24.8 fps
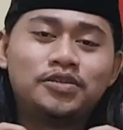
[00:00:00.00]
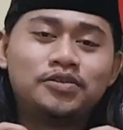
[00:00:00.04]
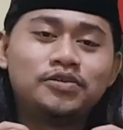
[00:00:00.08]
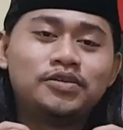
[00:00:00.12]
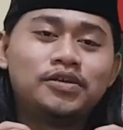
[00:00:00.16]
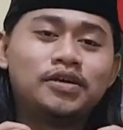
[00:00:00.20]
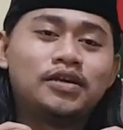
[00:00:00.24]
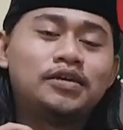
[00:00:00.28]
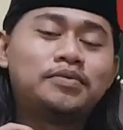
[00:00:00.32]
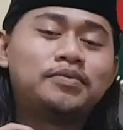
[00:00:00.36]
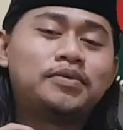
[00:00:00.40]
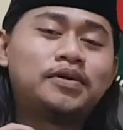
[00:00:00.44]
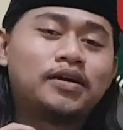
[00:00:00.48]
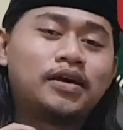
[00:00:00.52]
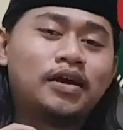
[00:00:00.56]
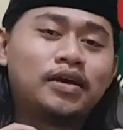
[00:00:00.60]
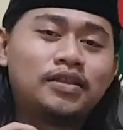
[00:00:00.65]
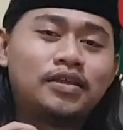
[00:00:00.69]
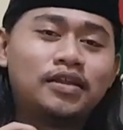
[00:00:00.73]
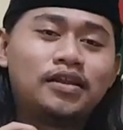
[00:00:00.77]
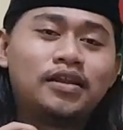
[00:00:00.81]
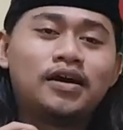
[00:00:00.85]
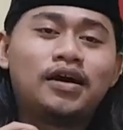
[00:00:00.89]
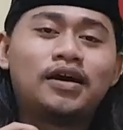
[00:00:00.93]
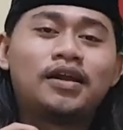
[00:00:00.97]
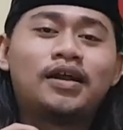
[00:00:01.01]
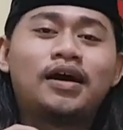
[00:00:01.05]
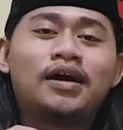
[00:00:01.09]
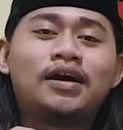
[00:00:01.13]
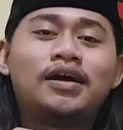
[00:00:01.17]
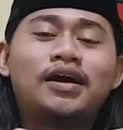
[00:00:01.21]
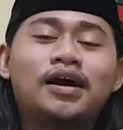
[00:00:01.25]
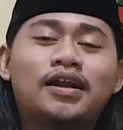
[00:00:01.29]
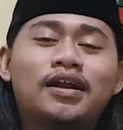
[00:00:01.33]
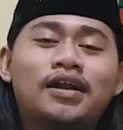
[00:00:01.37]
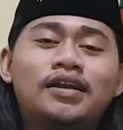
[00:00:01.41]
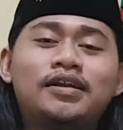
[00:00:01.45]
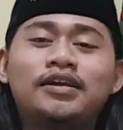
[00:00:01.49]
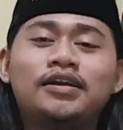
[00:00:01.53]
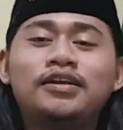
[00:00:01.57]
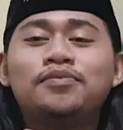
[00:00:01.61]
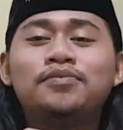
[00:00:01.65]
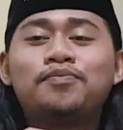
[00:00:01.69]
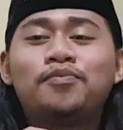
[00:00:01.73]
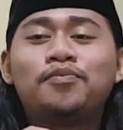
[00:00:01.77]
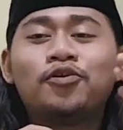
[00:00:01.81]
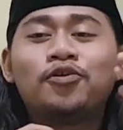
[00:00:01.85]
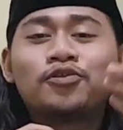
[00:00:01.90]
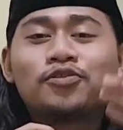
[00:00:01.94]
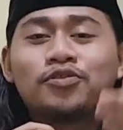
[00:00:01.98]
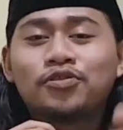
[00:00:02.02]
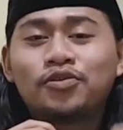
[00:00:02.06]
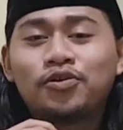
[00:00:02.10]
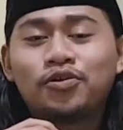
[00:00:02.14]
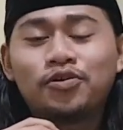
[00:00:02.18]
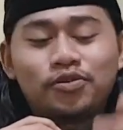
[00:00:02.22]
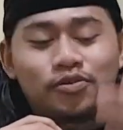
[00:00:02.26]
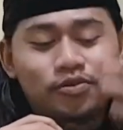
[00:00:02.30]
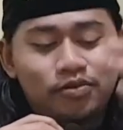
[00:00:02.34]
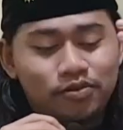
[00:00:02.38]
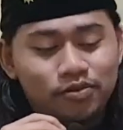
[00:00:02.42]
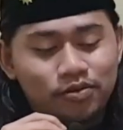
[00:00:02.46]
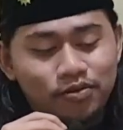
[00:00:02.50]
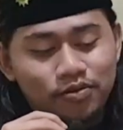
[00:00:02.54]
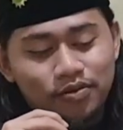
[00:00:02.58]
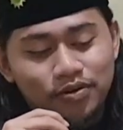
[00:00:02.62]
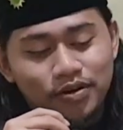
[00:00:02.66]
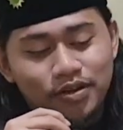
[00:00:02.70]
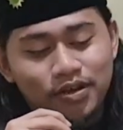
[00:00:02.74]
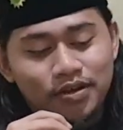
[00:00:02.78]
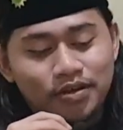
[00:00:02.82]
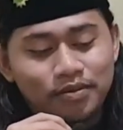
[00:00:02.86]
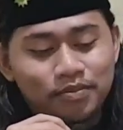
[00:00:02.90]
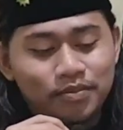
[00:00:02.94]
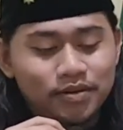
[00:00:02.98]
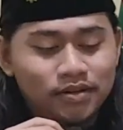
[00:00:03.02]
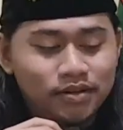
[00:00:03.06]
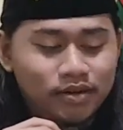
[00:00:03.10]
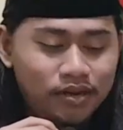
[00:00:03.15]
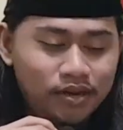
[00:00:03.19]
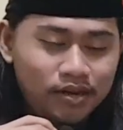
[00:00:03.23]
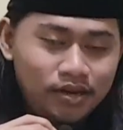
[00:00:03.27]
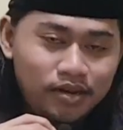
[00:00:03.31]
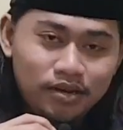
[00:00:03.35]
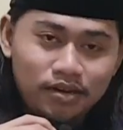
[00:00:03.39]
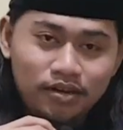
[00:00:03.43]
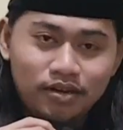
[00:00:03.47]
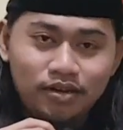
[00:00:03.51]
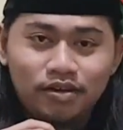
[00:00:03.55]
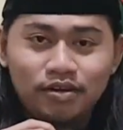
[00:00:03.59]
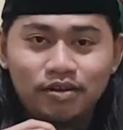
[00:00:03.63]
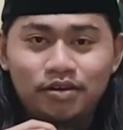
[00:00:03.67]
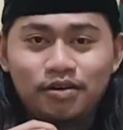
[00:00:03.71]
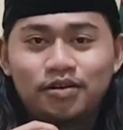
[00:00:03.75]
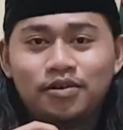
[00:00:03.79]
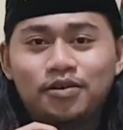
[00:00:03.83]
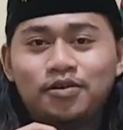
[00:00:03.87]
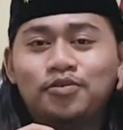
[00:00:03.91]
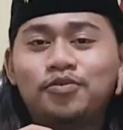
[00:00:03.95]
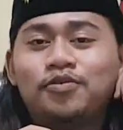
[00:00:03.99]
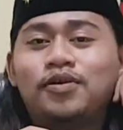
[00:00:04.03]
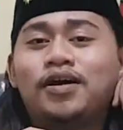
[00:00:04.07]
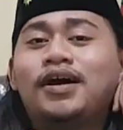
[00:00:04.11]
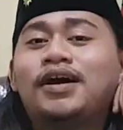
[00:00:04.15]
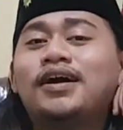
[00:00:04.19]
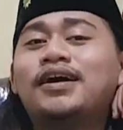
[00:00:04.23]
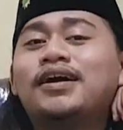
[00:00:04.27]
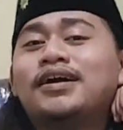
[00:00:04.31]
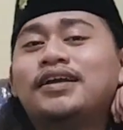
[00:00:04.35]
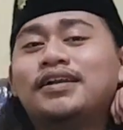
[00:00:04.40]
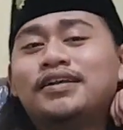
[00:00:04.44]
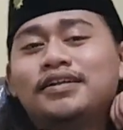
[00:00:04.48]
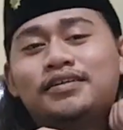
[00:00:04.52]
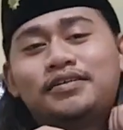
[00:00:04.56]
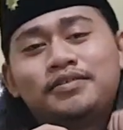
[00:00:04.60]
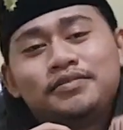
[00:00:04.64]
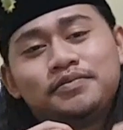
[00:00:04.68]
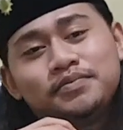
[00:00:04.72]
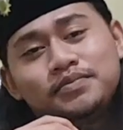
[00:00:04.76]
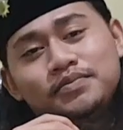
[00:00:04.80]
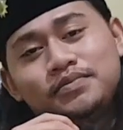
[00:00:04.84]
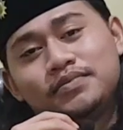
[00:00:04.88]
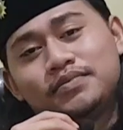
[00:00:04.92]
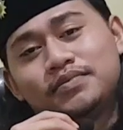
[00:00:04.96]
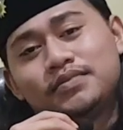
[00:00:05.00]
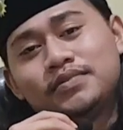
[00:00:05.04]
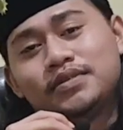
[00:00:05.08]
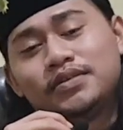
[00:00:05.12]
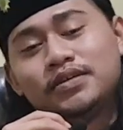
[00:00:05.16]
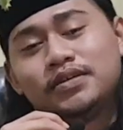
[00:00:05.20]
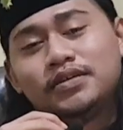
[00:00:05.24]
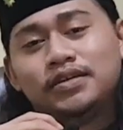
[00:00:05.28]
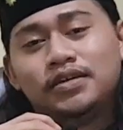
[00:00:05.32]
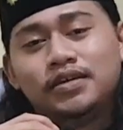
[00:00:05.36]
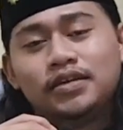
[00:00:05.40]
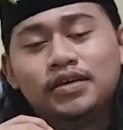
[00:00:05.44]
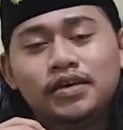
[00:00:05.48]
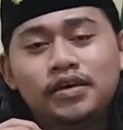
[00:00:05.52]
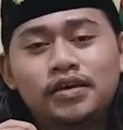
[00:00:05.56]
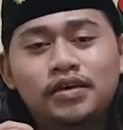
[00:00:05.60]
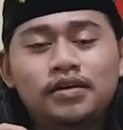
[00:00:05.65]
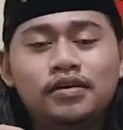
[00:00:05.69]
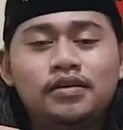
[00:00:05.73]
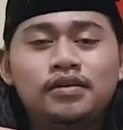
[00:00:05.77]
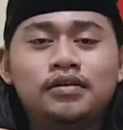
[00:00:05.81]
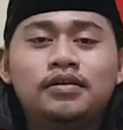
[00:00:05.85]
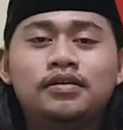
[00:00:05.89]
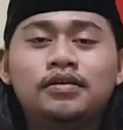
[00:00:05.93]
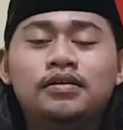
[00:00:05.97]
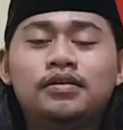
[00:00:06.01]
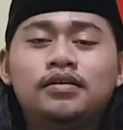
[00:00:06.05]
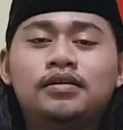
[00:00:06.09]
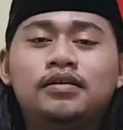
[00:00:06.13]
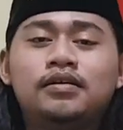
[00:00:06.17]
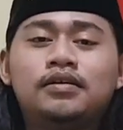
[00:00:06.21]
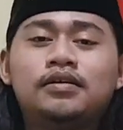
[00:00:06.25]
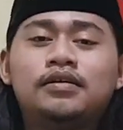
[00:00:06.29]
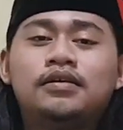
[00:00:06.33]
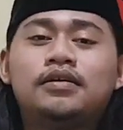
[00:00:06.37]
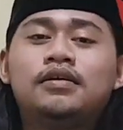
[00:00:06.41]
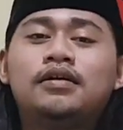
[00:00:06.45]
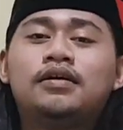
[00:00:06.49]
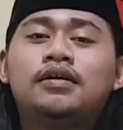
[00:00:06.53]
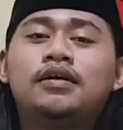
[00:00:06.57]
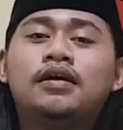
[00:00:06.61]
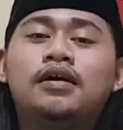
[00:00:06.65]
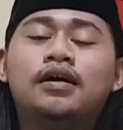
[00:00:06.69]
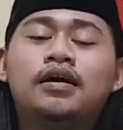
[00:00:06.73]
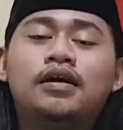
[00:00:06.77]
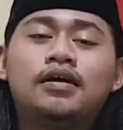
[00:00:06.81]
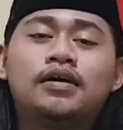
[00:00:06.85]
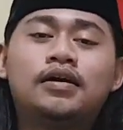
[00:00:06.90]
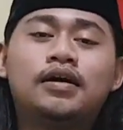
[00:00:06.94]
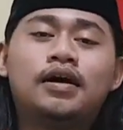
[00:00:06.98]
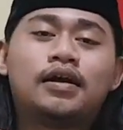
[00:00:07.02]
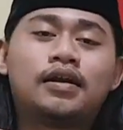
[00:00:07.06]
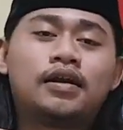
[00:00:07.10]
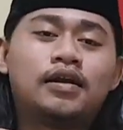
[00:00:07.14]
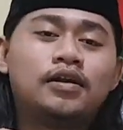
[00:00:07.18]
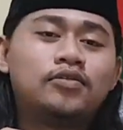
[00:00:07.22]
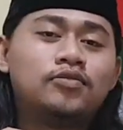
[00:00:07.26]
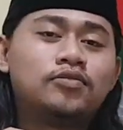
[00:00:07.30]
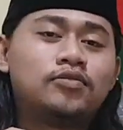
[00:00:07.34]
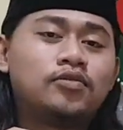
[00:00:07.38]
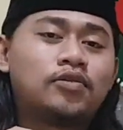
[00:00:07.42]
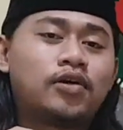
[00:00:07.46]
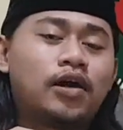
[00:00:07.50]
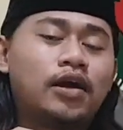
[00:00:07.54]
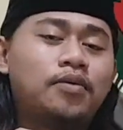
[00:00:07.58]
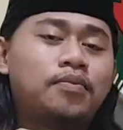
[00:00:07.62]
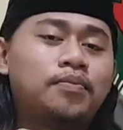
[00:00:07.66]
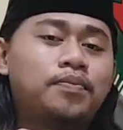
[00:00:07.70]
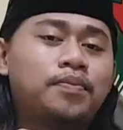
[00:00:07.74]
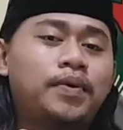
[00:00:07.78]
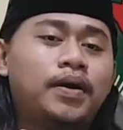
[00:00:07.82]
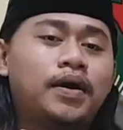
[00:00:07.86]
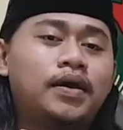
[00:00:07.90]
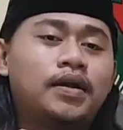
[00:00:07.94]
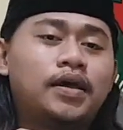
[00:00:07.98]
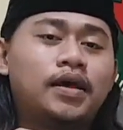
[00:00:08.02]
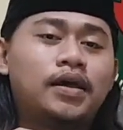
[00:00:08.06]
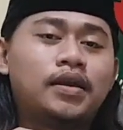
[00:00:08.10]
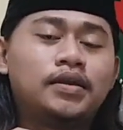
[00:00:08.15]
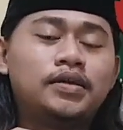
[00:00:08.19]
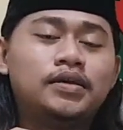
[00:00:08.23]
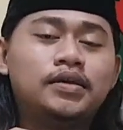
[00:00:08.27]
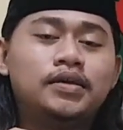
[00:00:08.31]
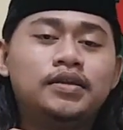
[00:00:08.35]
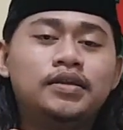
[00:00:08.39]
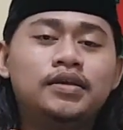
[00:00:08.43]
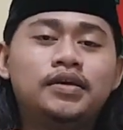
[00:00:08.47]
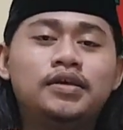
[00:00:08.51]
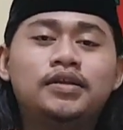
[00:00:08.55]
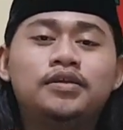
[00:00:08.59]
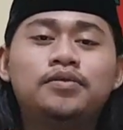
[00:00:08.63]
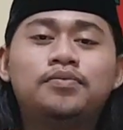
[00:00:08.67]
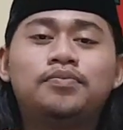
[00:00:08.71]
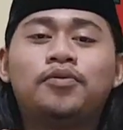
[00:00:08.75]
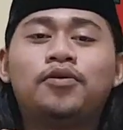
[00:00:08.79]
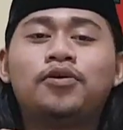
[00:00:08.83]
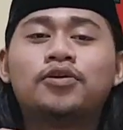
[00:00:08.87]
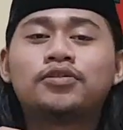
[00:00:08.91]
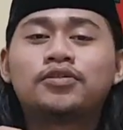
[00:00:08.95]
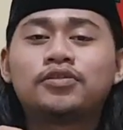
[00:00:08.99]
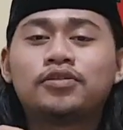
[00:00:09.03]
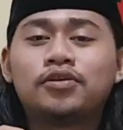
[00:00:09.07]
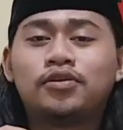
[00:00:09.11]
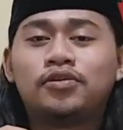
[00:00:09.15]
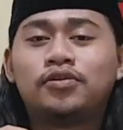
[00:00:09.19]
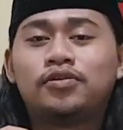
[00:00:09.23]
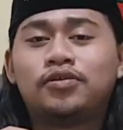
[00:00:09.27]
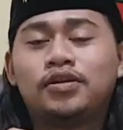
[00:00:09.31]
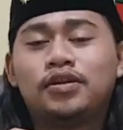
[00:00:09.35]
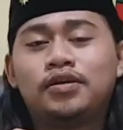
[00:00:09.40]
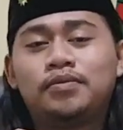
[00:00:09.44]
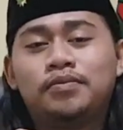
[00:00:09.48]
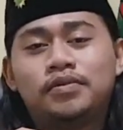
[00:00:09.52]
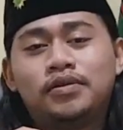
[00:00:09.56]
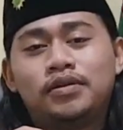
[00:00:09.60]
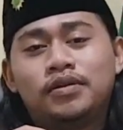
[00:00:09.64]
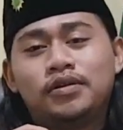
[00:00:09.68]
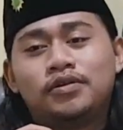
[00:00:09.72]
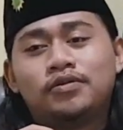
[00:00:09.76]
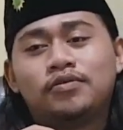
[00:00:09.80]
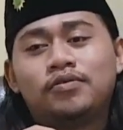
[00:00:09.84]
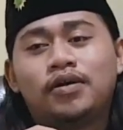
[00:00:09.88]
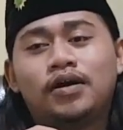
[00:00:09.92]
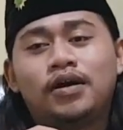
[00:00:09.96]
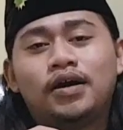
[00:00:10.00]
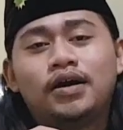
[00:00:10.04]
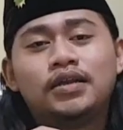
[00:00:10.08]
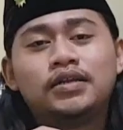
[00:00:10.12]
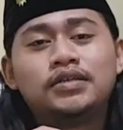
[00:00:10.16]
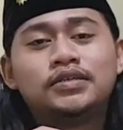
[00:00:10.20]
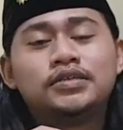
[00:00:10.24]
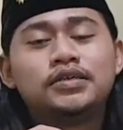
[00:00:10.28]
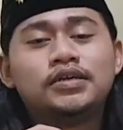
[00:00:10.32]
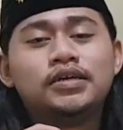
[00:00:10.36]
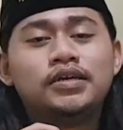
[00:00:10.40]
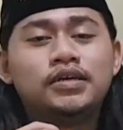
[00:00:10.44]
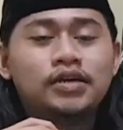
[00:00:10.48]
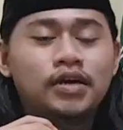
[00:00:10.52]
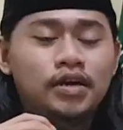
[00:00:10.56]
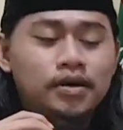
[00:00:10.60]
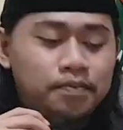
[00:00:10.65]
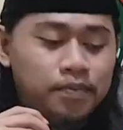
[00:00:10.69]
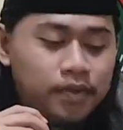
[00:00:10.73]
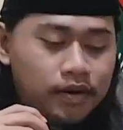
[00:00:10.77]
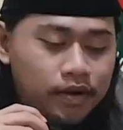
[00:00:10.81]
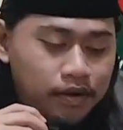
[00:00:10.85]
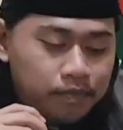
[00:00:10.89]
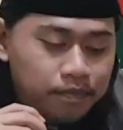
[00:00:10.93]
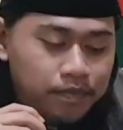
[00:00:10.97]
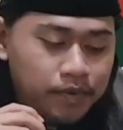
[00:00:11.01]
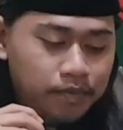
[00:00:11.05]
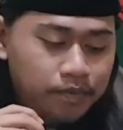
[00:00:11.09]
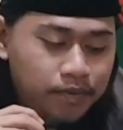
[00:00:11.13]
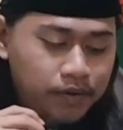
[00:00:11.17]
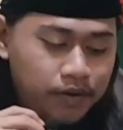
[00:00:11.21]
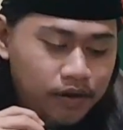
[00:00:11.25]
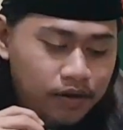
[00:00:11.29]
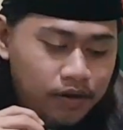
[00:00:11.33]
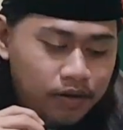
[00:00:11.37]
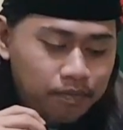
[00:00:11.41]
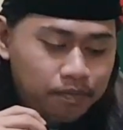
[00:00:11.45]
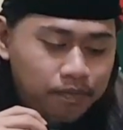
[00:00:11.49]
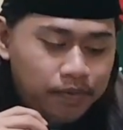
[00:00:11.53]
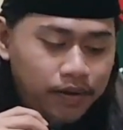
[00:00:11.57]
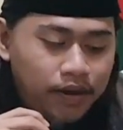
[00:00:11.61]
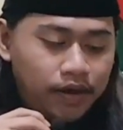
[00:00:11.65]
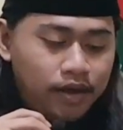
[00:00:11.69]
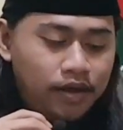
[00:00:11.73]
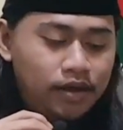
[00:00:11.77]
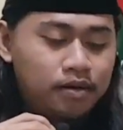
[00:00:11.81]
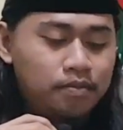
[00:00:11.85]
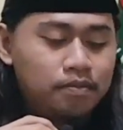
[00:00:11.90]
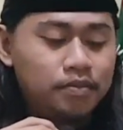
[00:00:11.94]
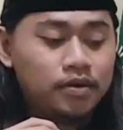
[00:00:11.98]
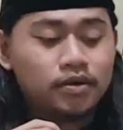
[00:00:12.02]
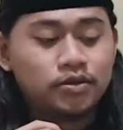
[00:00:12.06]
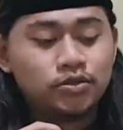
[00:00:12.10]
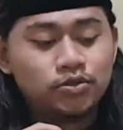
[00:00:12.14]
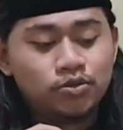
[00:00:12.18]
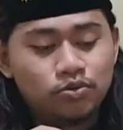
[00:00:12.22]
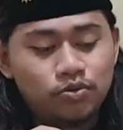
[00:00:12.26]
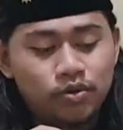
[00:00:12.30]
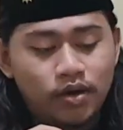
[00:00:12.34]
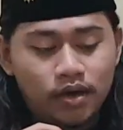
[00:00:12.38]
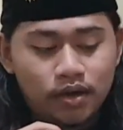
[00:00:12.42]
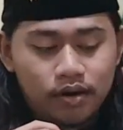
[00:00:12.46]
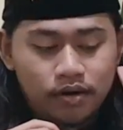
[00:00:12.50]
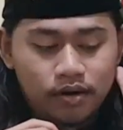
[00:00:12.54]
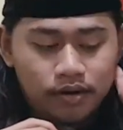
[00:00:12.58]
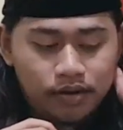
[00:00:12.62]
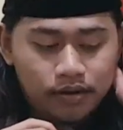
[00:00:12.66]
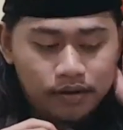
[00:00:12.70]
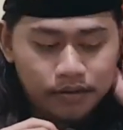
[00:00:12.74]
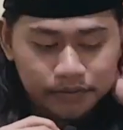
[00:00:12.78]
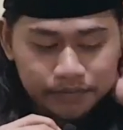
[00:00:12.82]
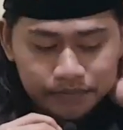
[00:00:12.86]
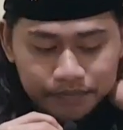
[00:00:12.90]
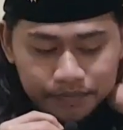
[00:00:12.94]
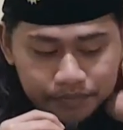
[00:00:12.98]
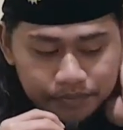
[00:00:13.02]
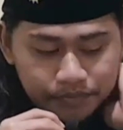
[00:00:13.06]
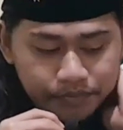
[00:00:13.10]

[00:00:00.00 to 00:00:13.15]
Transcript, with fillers: itu ialah berkaitan dengan anggaran yang dipotong oleh Menteri Keuangan. Nah, jadi anggaran untuk MPR RI ini dipotong oleh Menteri Keuangan sehingga para pimpinan MPR bersuara.